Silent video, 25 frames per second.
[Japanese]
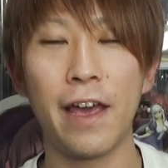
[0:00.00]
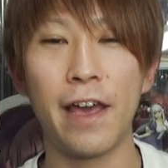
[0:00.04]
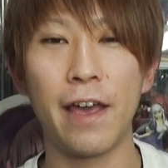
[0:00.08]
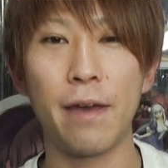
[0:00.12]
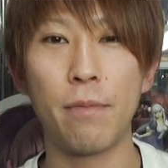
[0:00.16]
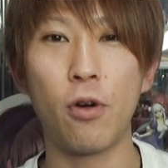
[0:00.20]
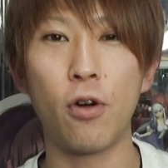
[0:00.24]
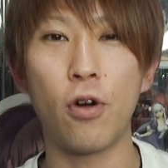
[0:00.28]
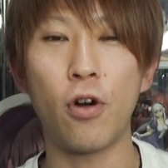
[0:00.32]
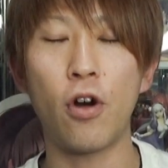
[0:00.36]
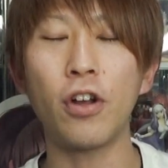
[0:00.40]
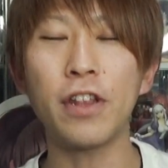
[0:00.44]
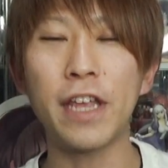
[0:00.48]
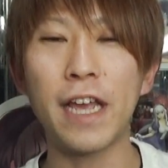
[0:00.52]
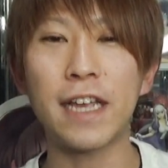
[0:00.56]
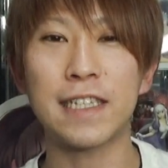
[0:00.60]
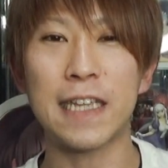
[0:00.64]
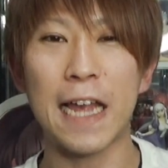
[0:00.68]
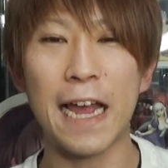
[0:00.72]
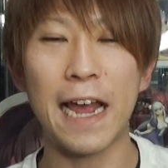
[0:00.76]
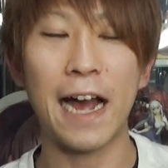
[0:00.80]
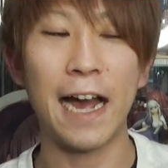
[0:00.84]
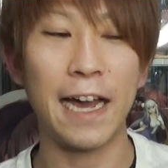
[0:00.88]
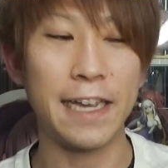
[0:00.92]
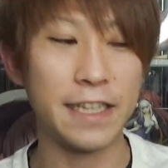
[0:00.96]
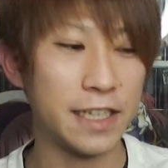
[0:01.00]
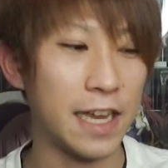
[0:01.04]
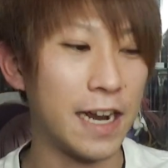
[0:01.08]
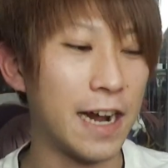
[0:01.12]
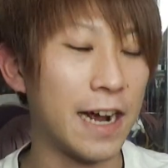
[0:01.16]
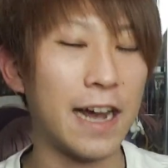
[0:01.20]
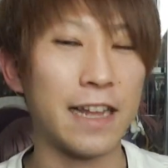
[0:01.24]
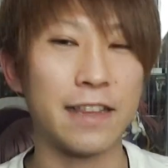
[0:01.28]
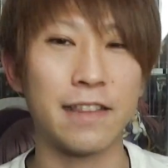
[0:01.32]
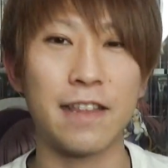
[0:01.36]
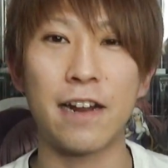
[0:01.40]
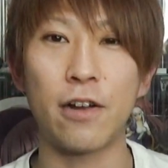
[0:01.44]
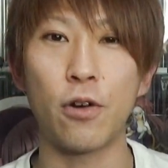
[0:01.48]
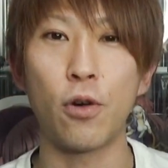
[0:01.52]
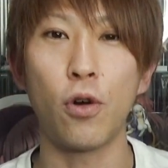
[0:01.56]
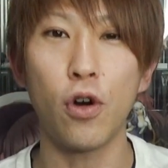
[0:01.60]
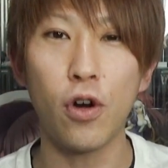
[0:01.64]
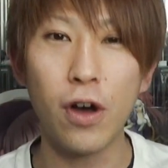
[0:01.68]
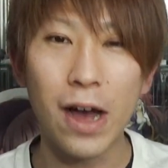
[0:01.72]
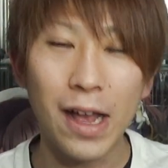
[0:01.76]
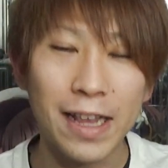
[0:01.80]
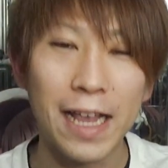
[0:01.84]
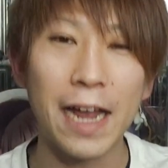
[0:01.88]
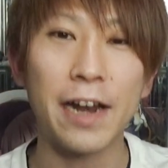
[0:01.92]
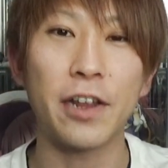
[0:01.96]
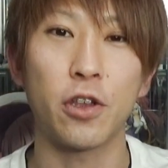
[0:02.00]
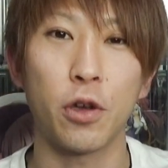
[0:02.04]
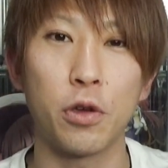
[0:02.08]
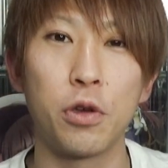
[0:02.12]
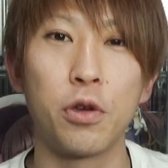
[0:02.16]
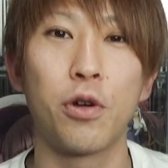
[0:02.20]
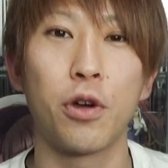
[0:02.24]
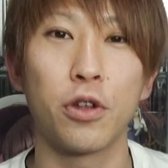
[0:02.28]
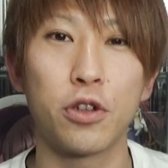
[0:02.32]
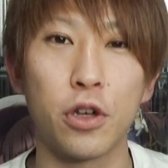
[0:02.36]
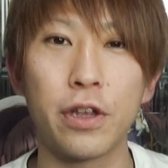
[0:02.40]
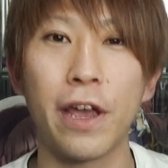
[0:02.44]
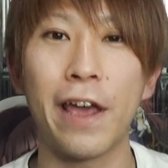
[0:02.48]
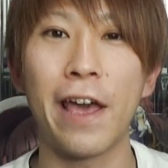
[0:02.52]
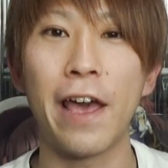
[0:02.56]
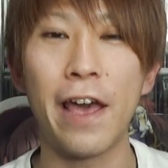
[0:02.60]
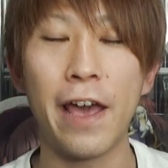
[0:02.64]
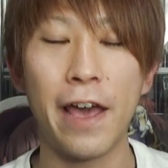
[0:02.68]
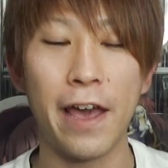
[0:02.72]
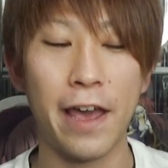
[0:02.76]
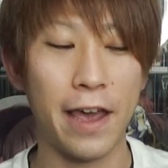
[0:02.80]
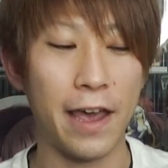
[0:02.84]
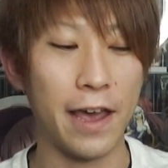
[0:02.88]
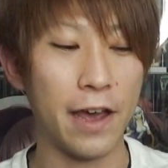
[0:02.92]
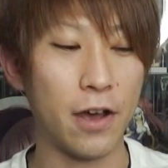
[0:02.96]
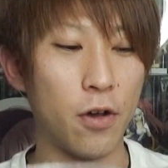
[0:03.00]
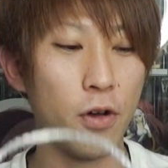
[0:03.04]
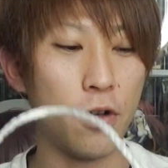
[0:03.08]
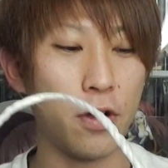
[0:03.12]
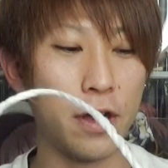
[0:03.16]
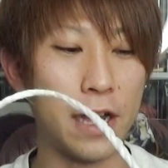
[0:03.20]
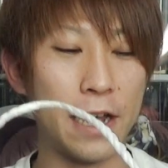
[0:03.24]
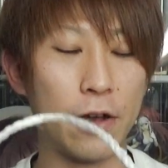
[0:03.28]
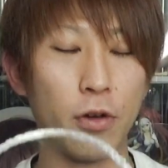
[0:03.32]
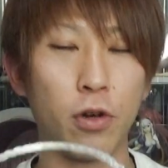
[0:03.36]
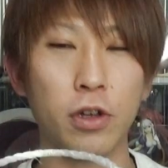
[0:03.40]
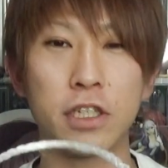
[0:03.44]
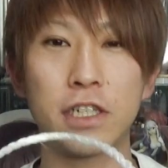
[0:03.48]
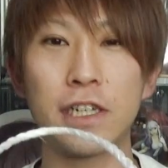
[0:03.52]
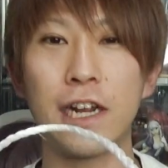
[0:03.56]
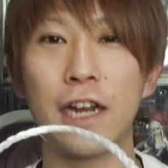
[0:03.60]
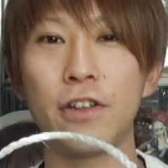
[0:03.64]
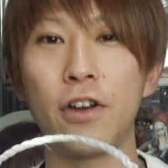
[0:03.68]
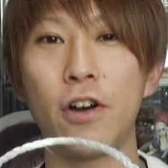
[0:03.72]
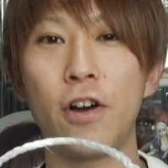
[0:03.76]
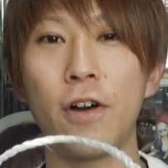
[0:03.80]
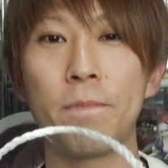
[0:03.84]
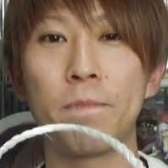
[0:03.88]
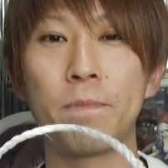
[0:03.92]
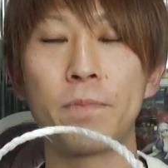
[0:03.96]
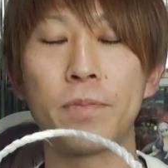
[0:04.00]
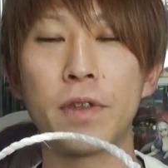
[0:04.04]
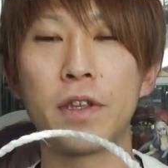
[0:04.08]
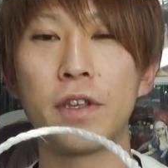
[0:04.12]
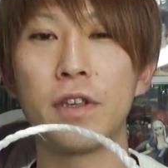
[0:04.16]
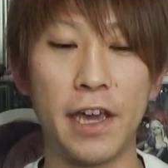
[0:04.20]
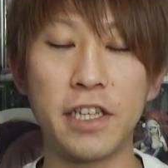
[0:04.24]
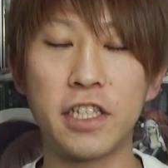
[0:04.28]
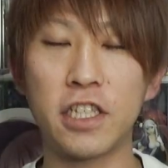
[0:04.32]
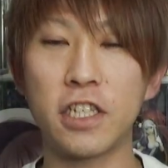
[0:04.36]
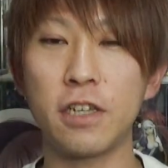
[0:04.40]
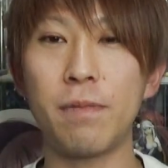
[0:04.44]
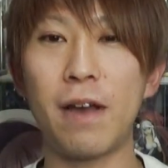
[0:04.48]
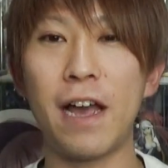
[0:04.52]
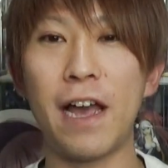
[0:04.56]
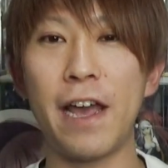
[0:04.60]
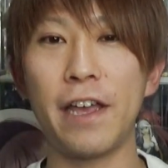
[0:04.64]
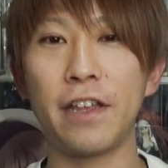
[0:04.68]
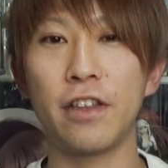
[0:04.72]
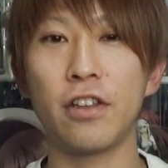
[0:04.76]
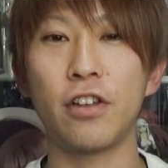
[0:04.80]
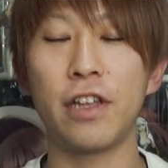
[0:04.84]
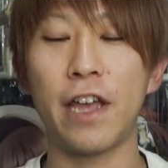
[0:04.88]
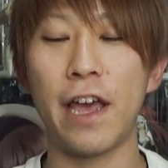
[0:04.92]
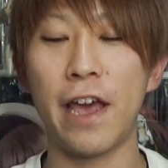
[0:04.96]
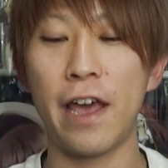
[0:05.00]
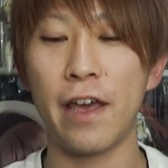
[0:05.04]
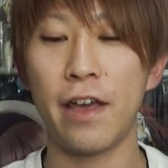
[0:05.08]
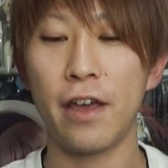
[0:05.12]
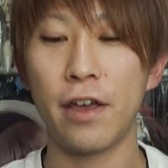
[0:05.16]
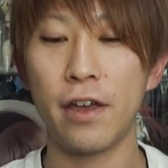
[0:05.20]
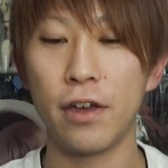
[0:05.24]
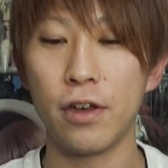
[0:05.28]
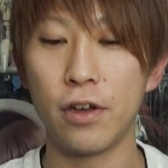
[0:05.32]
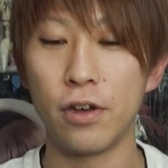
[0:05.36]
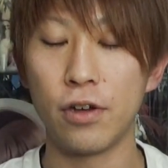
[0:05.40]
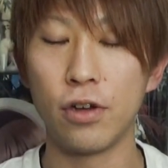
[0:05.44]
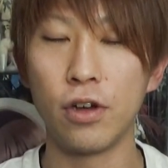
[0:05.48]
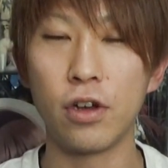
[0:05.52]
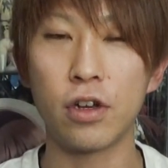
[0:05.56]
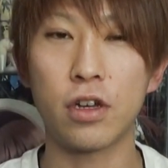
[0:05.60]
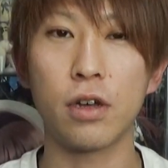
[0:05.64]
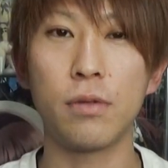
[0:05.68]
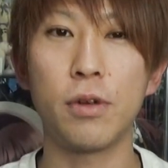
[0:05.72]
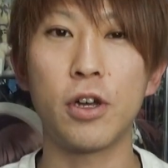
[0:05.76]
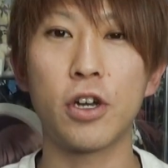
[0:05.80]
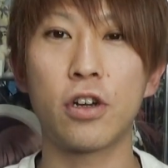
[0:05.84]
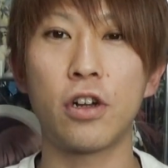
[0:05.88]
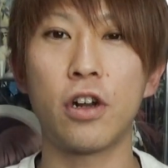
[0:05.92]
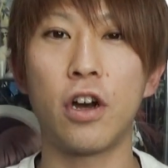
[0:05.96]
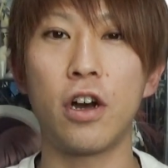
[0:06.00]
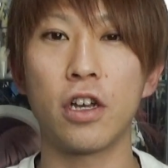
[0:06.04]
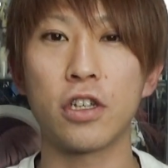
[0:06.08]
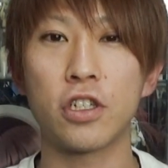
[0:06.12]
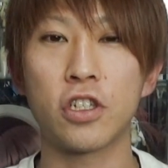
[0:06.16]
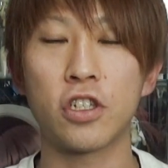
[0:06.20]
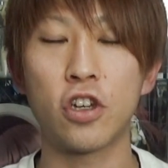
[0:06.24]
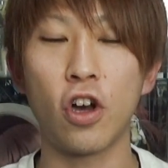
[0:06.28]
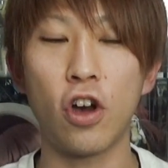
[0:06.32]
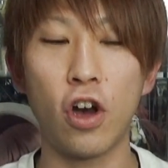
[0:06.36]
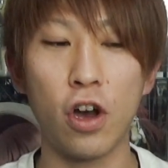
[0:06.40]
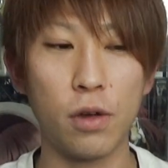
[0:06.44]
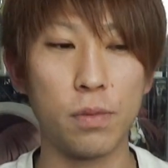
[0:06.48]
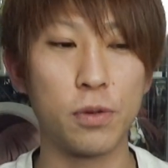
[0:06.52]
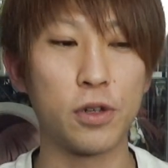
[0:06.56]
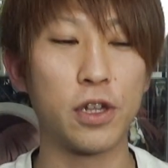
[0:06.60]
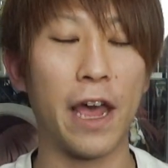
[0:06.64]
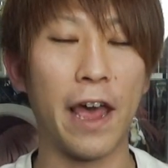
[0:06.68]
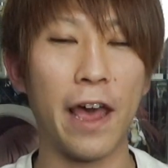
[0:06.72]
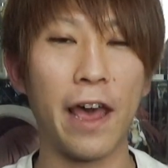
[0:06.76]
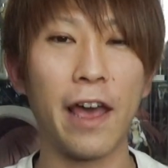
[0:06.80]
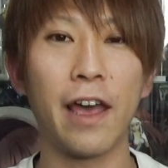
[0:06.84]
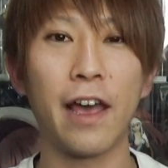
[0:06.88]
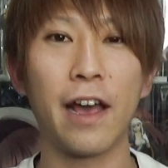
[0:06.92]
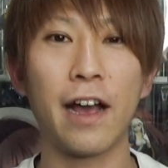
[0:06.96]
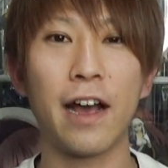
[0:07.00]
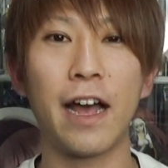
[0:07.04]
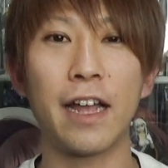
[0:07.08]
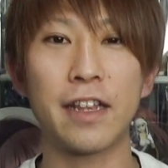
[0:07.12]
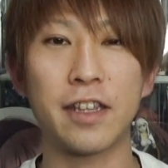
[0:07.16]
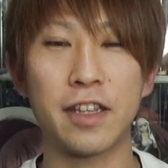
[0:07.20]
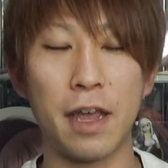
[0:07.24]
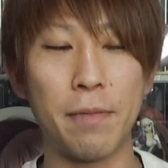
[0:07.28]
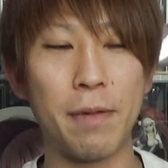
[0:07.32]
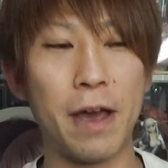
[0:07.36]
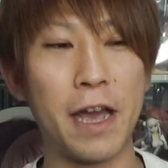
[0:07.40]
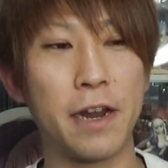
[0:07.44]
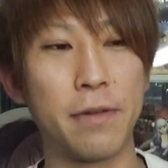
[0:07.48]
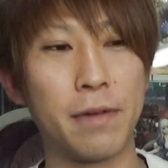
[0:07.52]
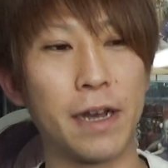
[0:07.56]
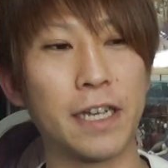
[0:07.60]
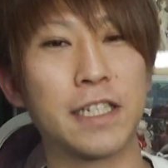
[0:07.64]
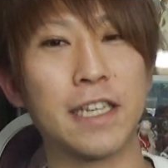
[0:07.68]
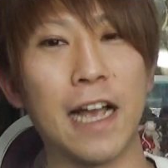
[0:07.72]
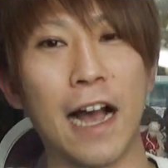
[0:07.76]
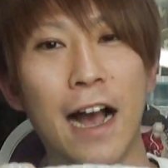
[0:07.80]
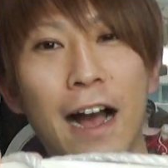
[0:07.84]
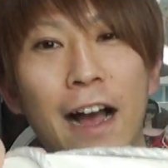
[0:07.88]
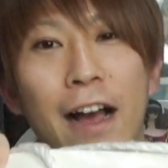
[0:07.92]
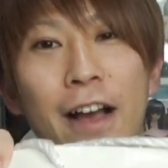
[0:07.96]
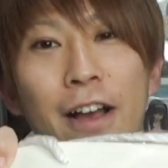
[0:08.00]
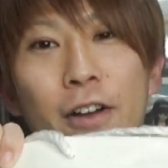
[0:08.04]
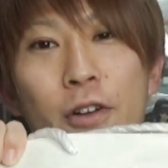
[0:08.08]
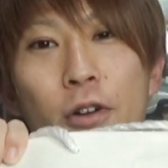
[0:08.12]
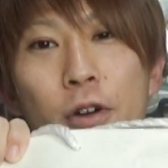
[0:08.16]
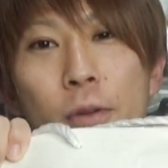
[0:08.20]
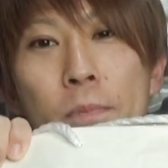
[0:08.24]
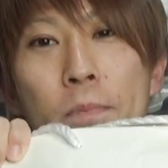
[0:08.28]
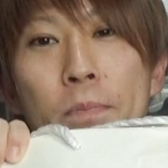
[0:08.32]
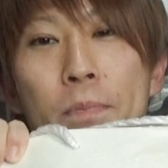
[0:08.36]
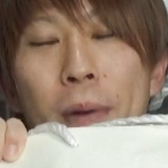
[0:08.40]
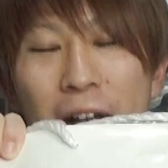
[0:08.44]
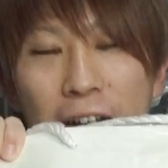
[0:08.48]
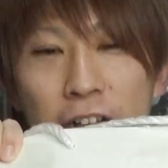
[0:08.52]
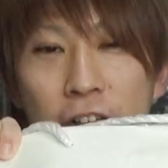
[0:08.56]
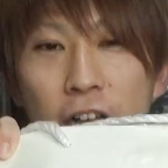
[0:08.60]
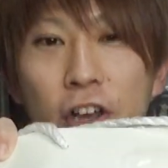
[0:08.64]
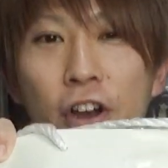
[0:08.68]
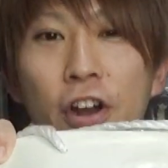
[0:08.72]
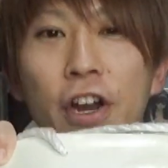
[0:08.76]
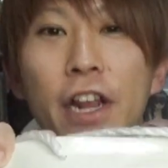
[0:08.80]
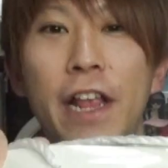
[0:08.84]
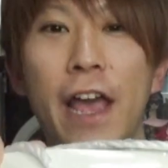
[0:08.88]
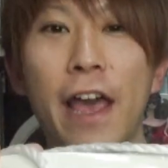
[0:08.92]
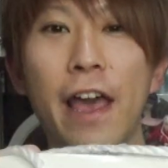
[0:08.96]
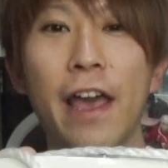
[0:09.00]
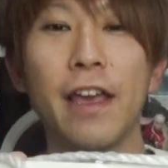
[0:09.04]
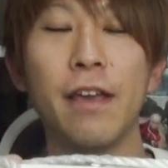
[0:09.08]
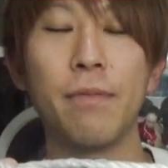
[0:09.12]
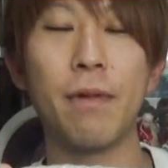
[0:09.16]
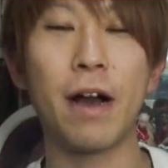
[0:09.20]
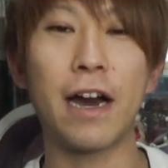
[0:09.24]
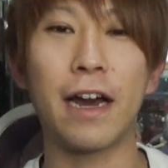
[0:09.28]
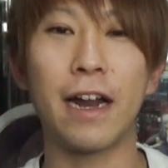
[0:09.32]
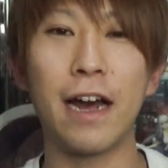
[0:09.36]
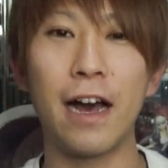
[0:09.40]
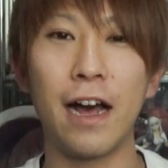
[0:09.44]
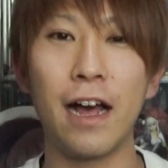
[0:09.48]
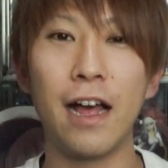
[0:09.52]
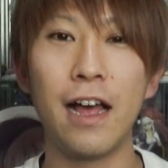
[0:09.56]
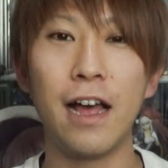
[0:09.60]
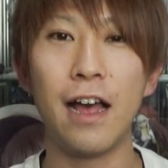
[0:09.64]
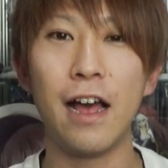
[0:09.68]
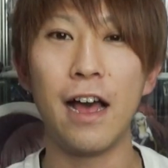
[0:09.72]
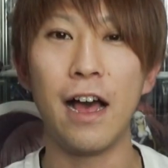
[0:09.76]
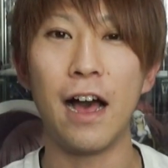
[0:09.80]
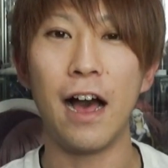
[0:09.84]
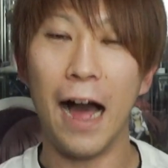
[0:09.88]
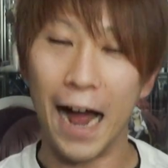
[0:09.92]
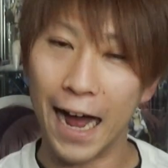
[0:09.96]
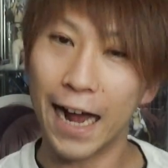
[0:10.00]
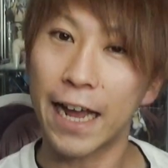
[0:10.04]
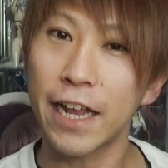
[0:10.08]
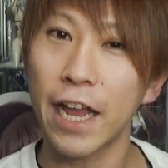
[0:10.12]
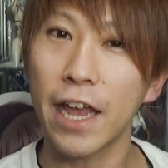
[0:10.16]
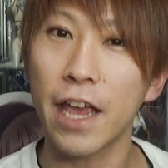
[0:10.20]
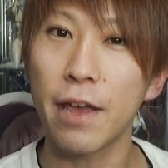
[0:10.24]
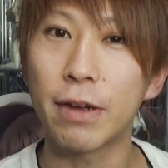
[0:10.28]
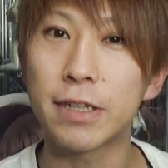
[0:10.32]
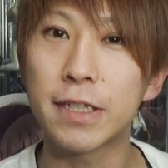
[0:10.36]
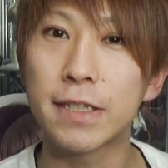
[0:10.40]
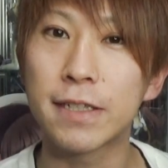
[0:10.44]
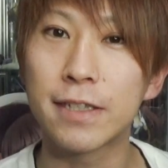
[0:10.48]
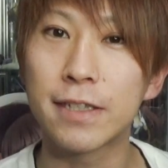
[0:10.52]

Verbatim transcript: えー、もう骨さえ入ってなかったら大当たりということで、えー、今回こちらの1万円のね福袋勝負で買ってまいりましたこればっくりね今から開けていきま